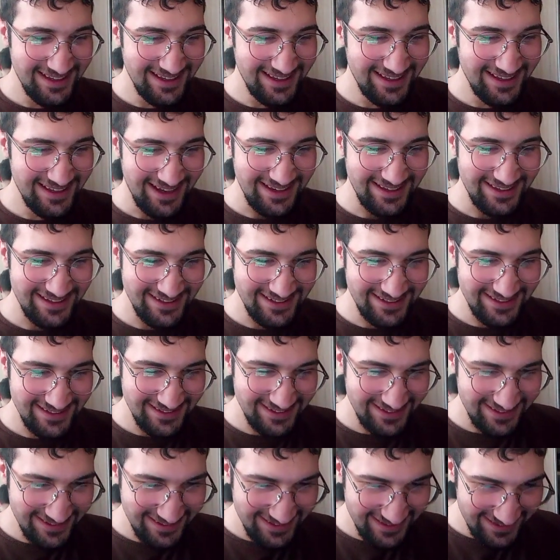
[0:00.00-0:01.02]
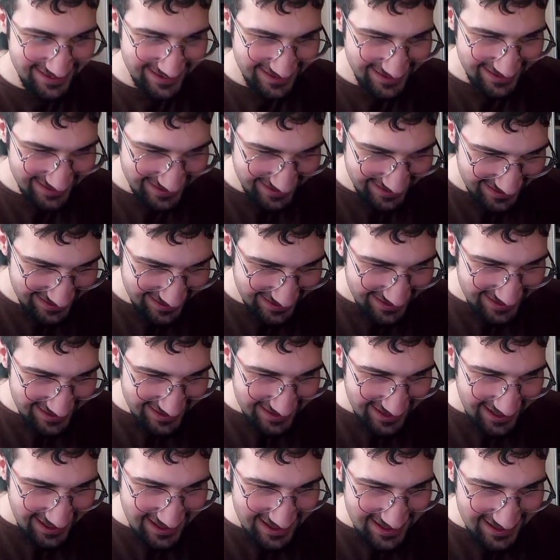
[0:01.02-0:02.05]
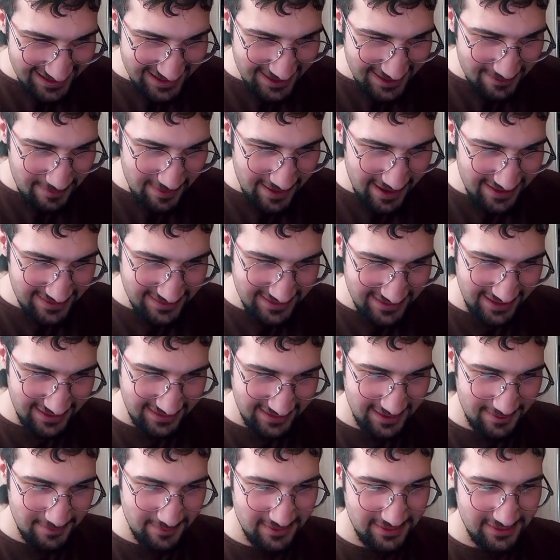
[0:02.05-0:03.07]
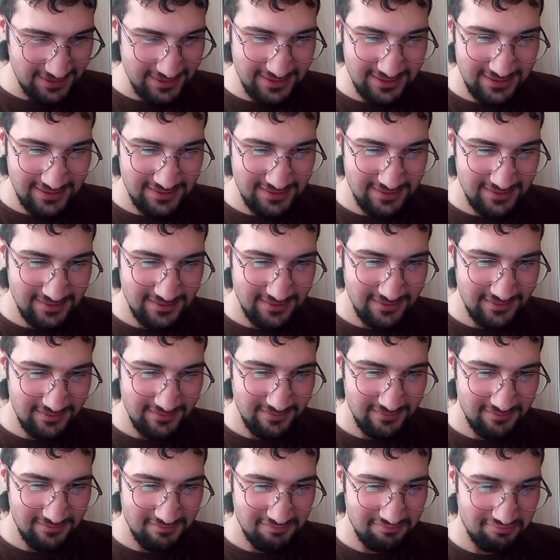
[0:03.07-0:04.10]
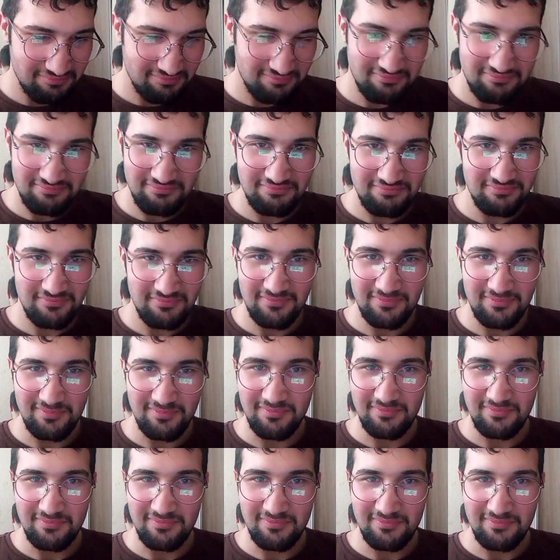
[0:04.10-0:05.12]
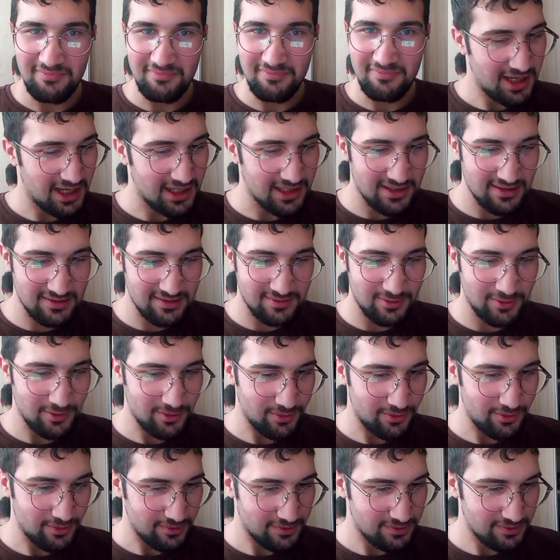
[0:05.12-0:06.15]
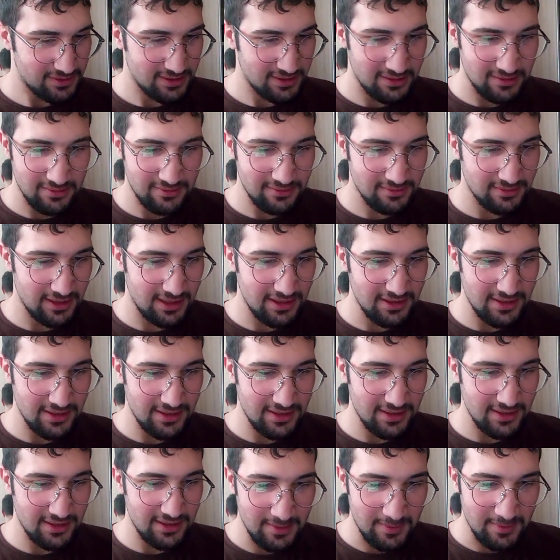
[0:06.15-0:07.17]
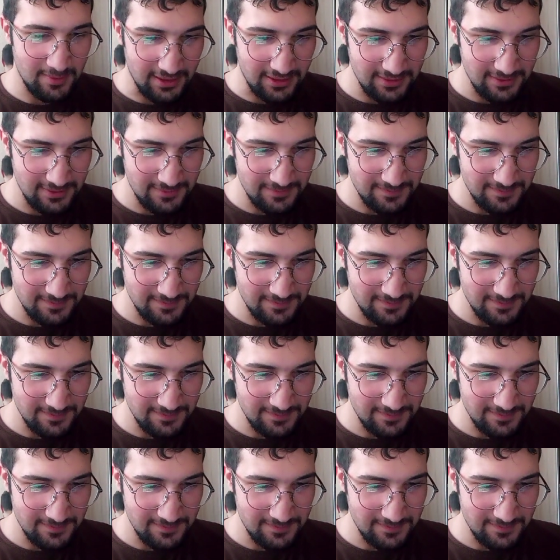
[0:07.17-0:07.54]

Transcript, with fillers: Hayır. Genellikle beyaz renkte midir? Hmm, karası oluyor işte. O ten rengine bağlı.